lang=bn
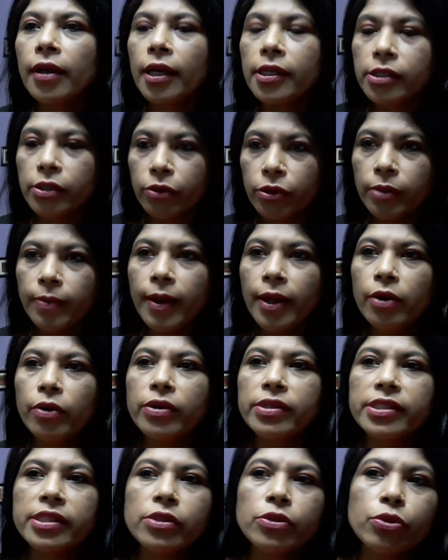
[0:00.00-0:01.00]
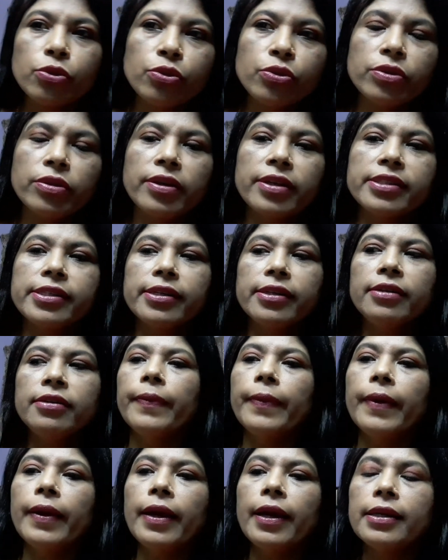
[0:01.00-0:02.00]
আশা করি ভালো আছেন সুস্থ আছেন
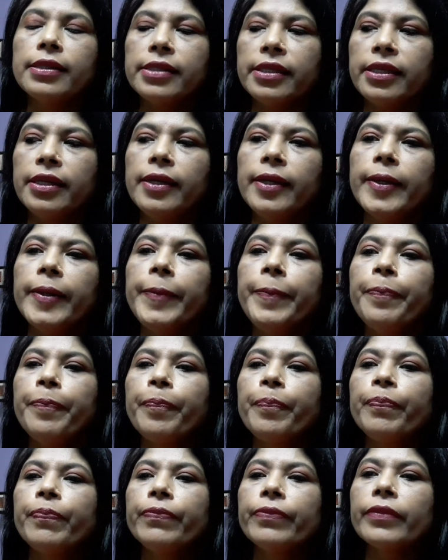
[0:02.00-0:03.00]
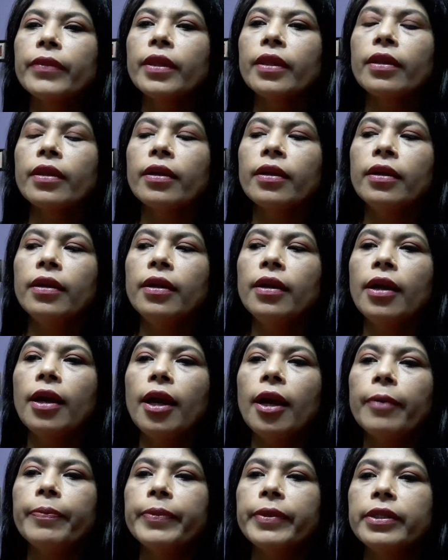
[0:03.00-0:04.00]
আজকে
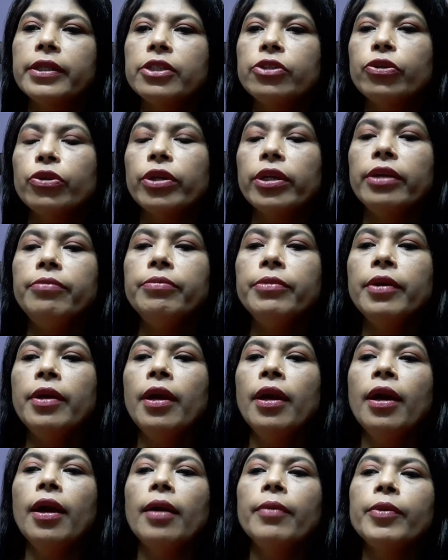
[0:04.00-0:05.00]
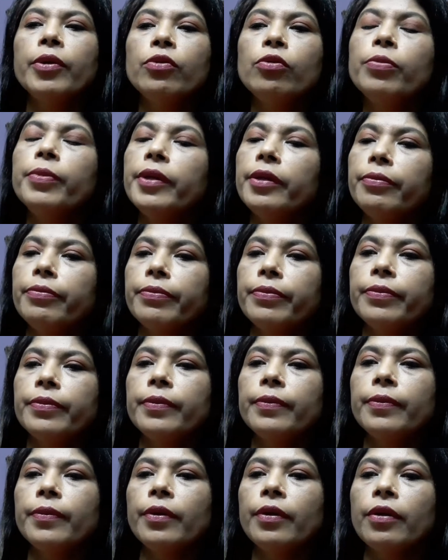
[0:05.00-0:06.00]
আপনাদের সঙ্গে আমি খুবই
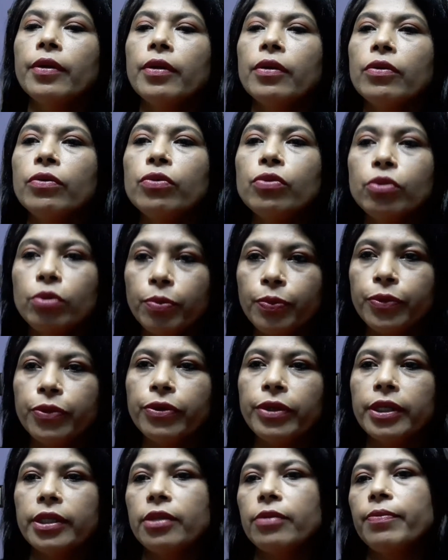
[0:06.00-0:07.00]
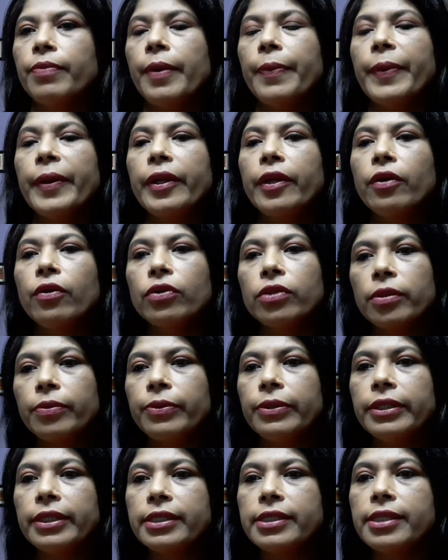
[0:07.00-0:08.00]
গুরুত্বপূর্ণ একটা ব্যাপার নিয়ে কথা
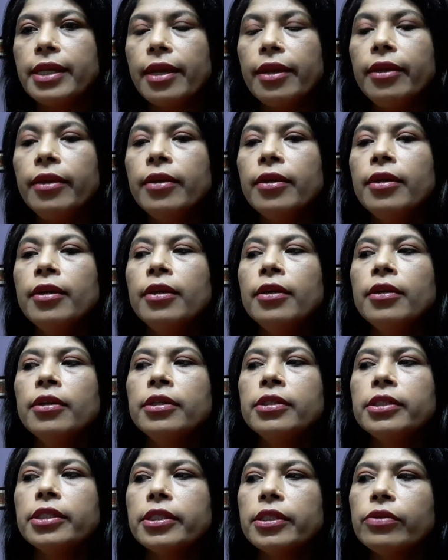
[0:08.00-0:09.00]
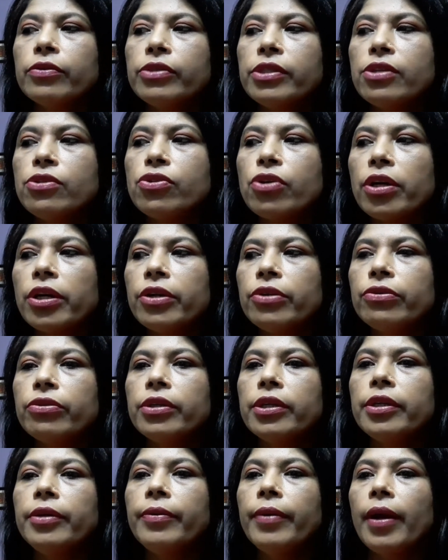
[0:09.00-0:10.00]
বলতে চাই সেটা হচ্ছে
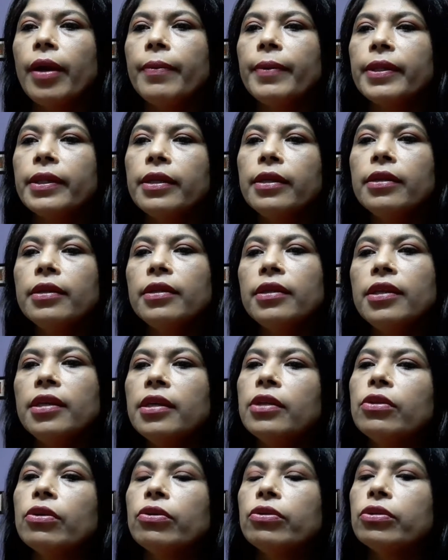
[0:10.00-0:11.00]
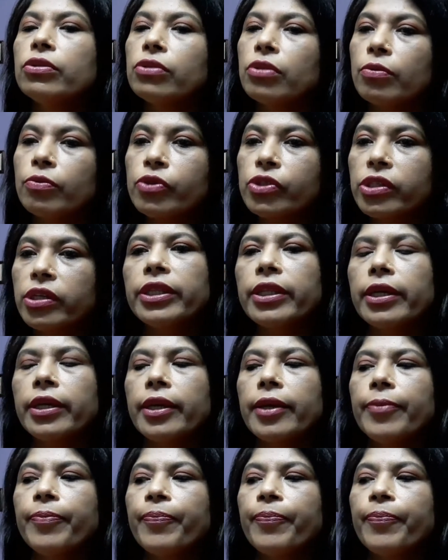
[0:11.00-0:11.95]
জরায়ুতে আমাদের কী কী ধরনের সমস্যা থাকে